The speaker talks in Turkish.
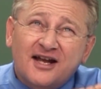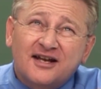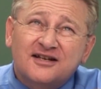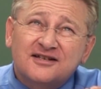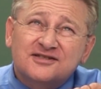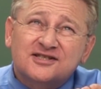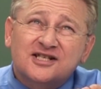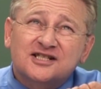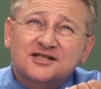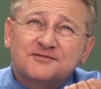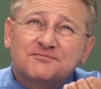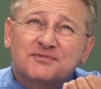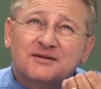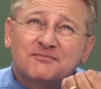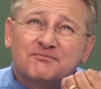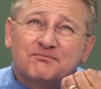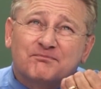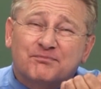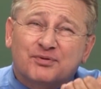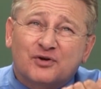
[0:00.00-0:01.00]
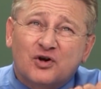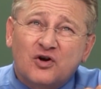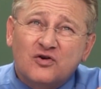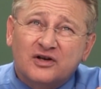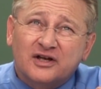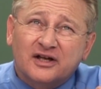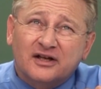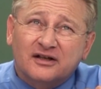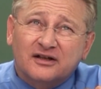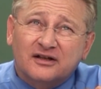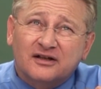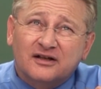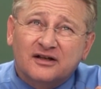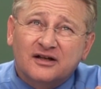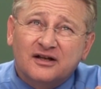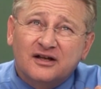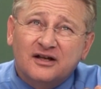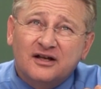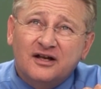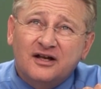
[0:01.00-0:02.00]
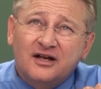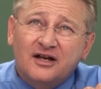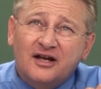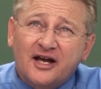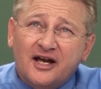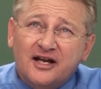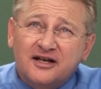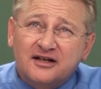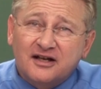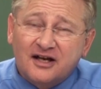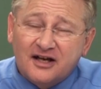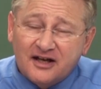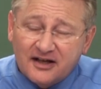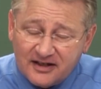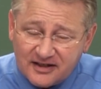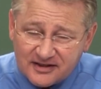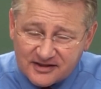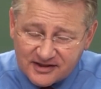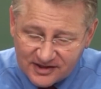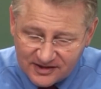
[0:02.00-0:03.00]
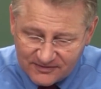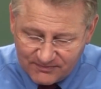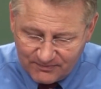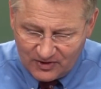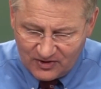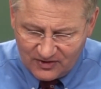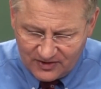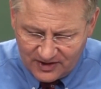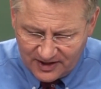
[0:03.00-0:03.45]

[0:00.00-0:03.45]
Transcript: bozuyor ve bizimle konuşuyor.